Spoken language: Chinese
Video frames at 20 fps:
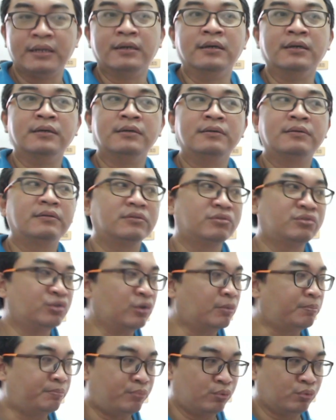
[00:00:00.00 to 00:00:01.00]
呢，
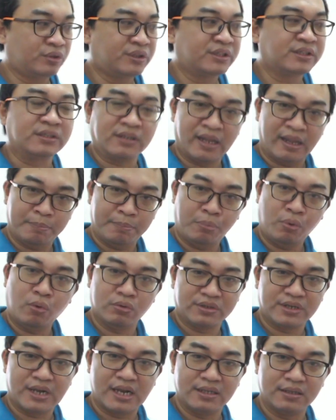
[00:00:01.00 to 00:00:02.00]
就不是给
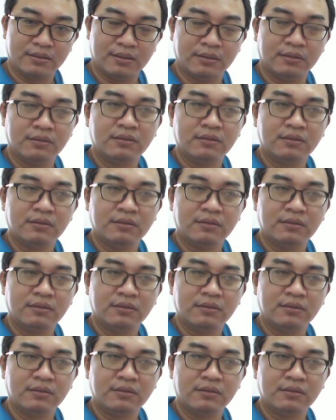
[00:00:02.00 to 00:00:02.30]
破财的人，